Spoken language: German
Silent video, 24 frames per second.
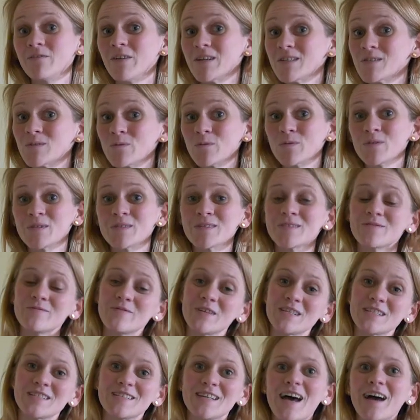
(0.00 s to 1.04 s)
was uns
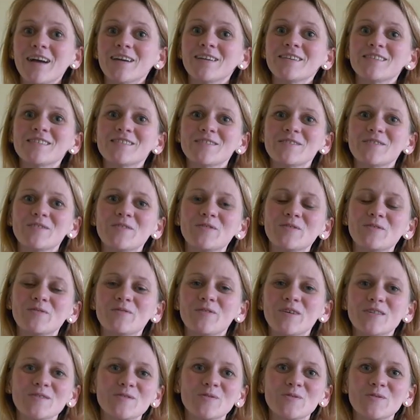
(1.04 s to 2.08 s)
was sagt und
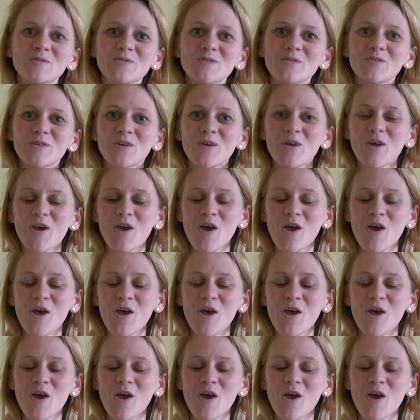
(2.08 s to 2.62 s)
was uns